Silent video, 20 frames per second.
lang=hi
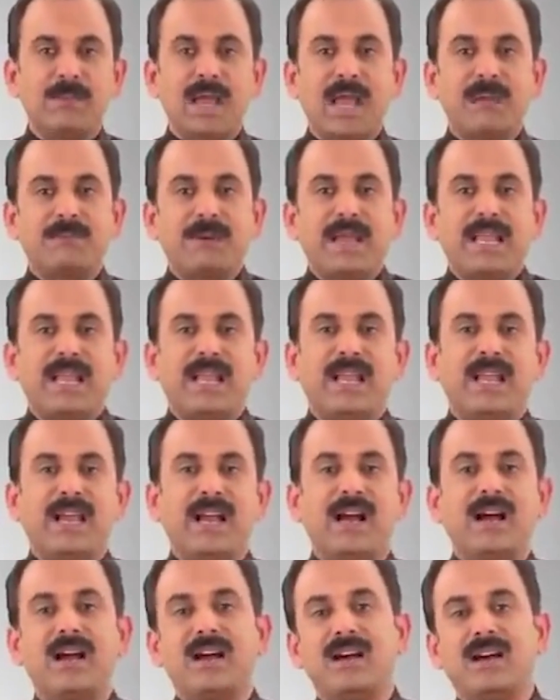मैं पहले
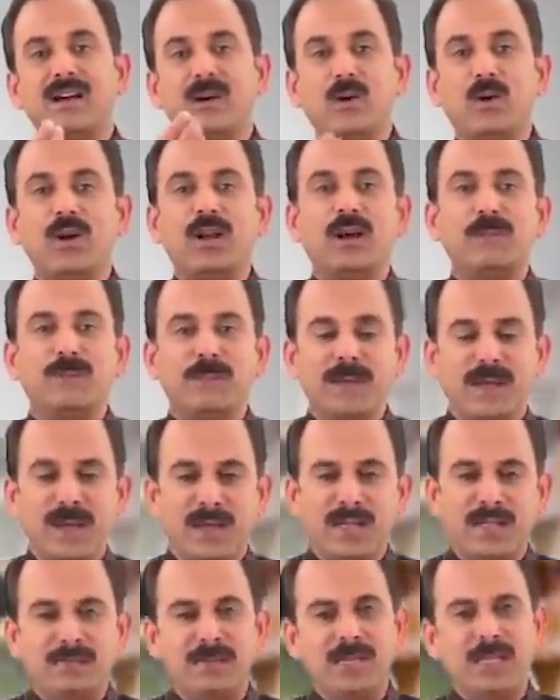गया गोलगप्पे
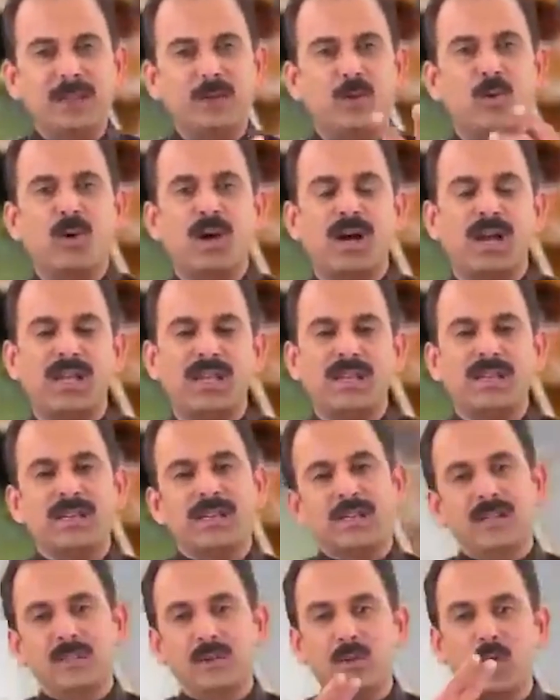खाने मैंने दो खाए
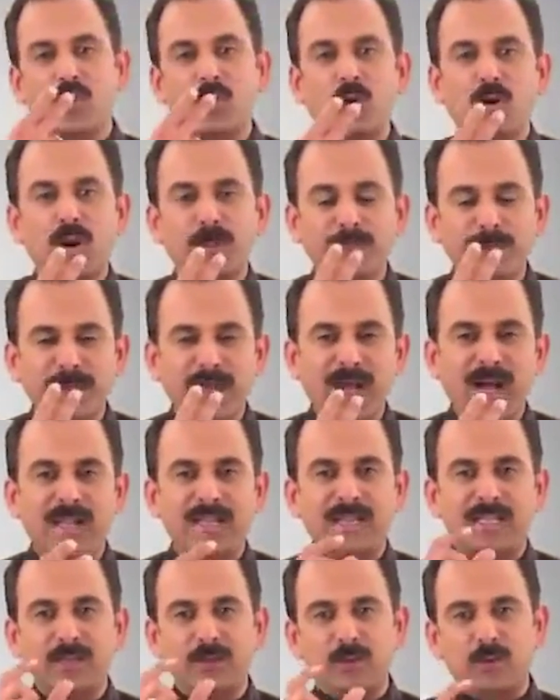दो गोलगप्पे
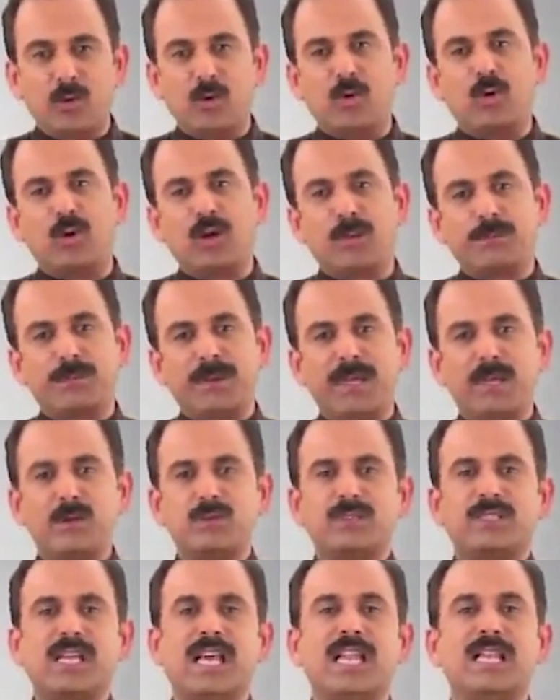खाने हैं तो दो गोलगप्पे ही
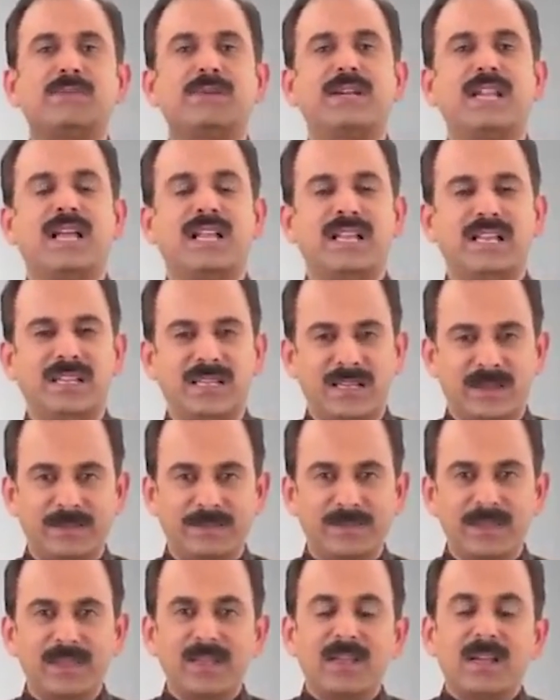उस थैले में डालने हैं
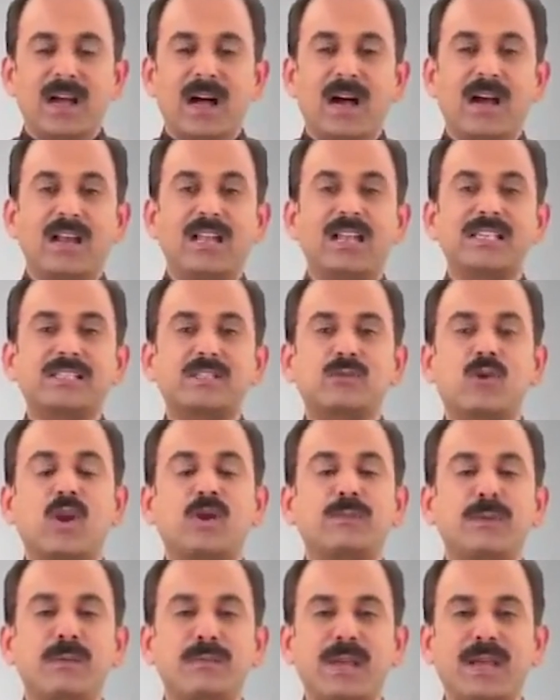अगले
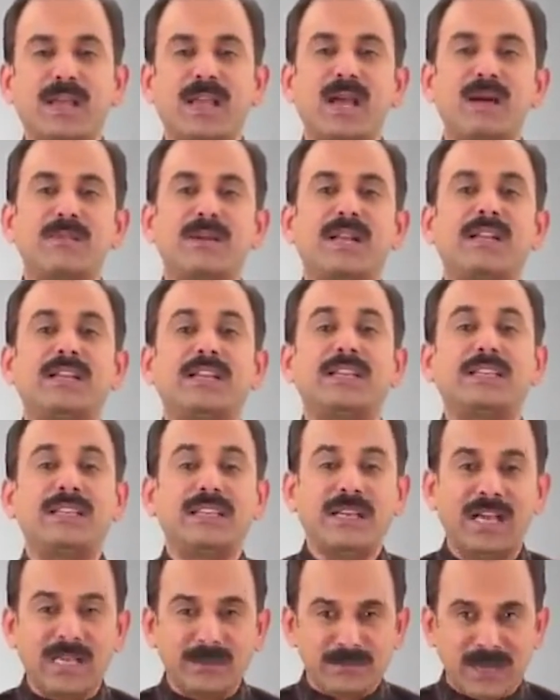स्टॉल पे मैं गया मैंने
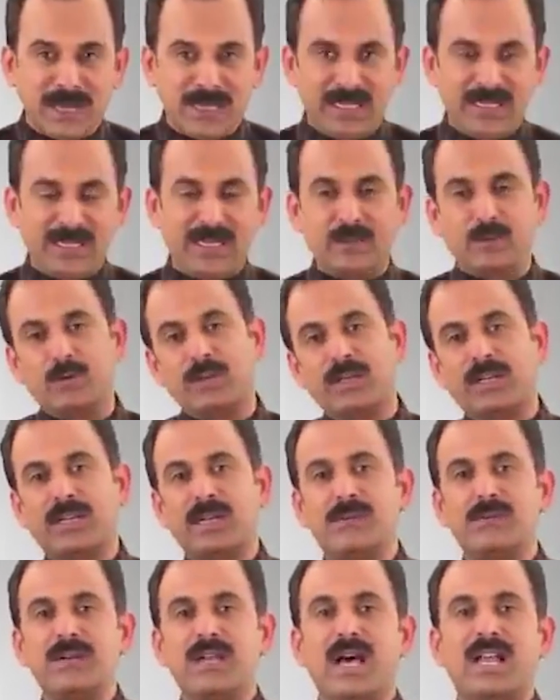टिक्की खाई मान लिया तो
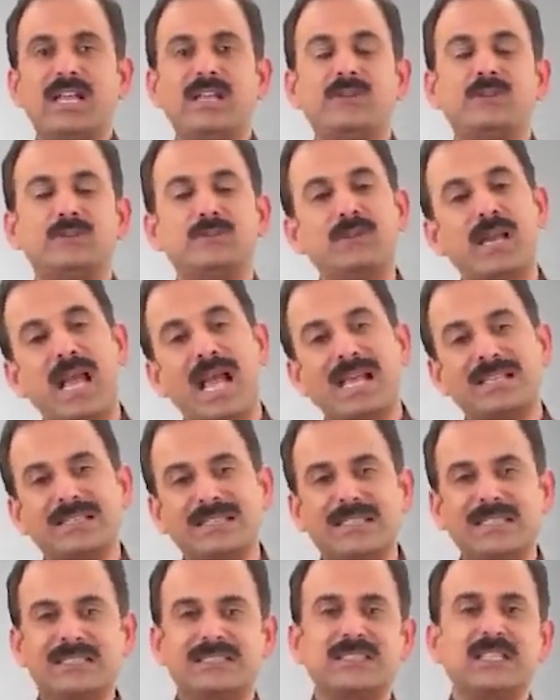टिक्की भी डाल ली उसमें एज
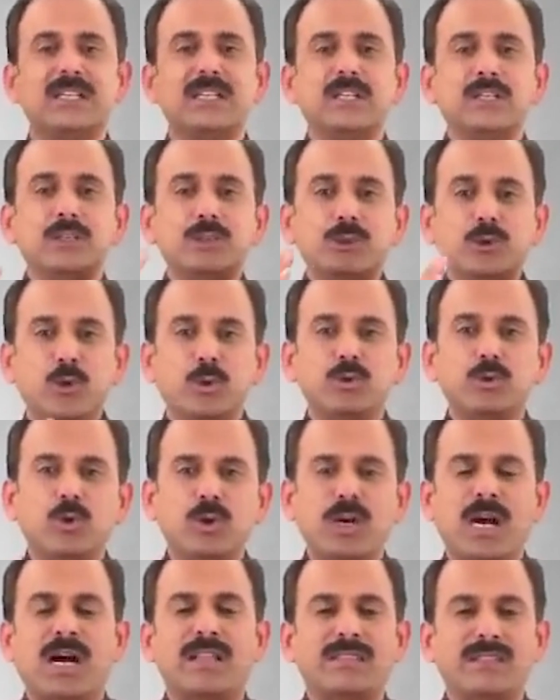इट इज़ जो
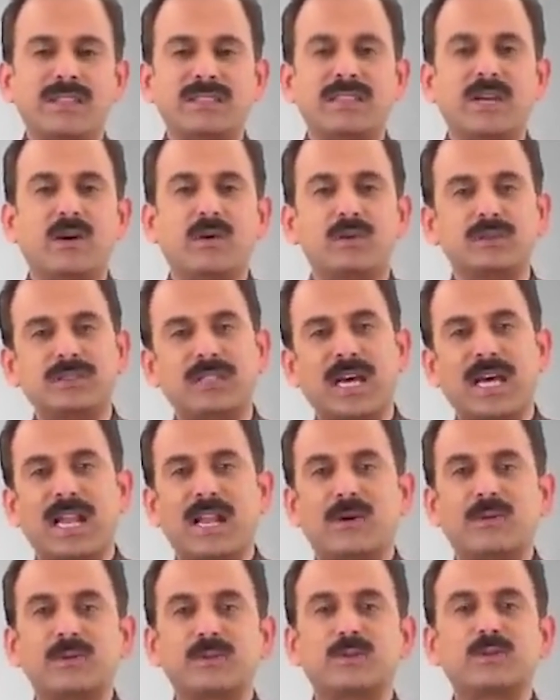जो खाते जाओ
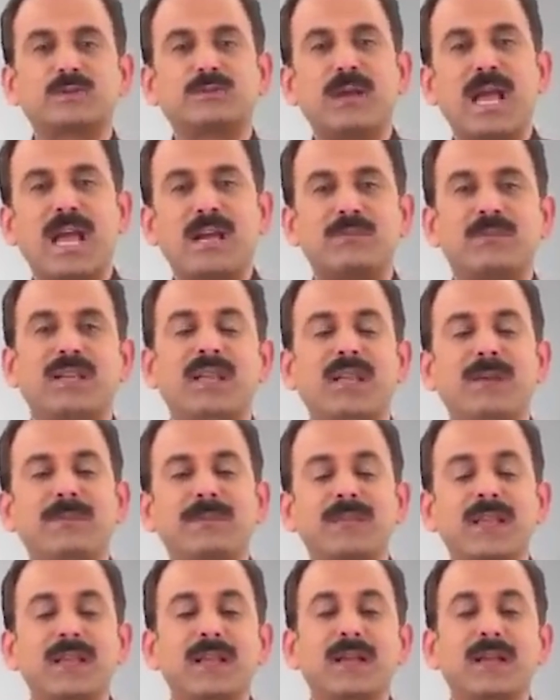सारा कुछ उस बैग में